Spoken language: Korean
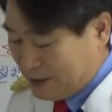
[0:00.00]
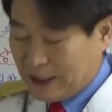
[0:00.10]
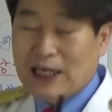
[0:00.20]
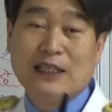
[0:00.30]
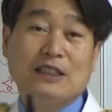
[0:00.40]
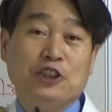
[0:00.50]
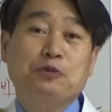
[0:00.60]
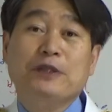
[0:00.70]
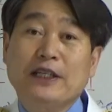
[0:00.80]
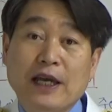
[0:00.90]
제가
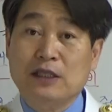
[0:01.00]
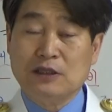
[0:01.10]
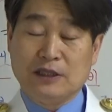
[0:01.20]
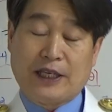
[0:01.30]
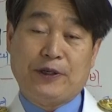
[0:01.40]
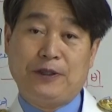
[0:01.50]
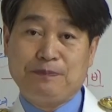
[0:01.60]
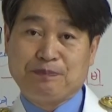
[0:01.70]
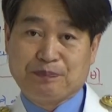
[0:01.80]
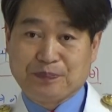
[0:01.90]
쉽게 예를
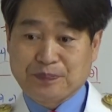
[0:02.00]
들게요.